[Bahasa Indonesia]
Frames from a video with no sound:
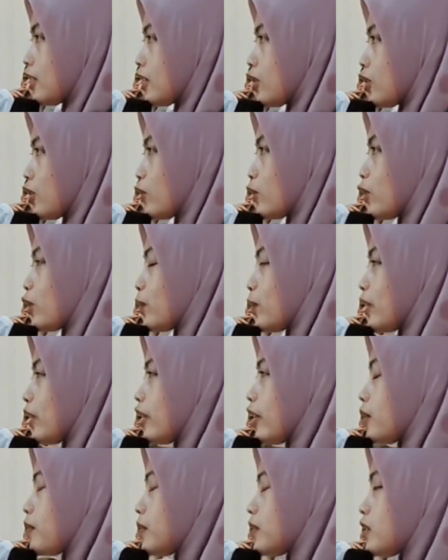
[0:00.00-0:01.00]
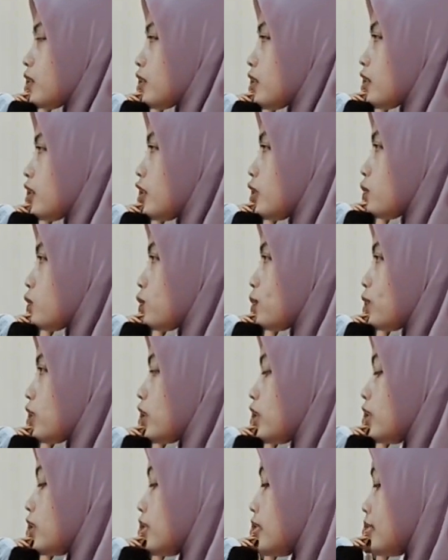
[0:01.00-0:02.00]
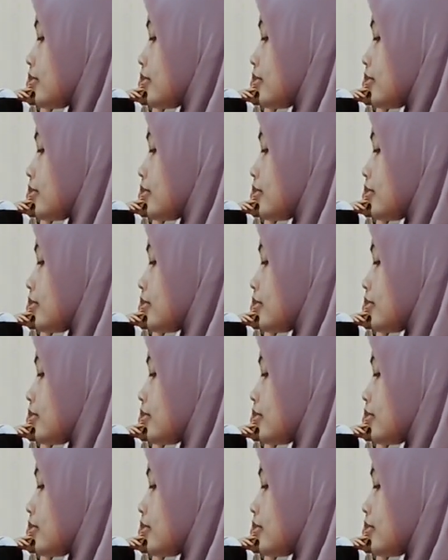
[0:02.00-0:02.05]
atau koma yang menyertai mubtada.